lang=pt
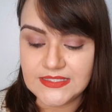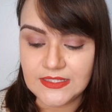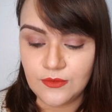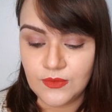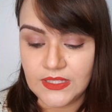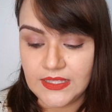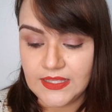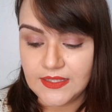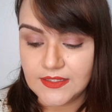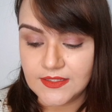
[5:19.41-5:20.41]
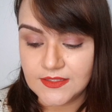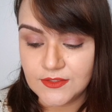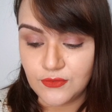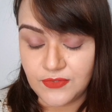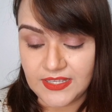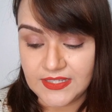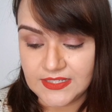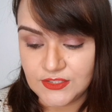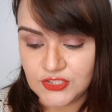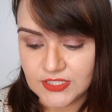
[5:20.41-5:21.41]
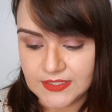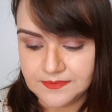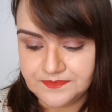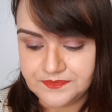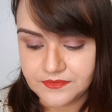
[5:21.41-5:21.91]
são uh, do Fragrantica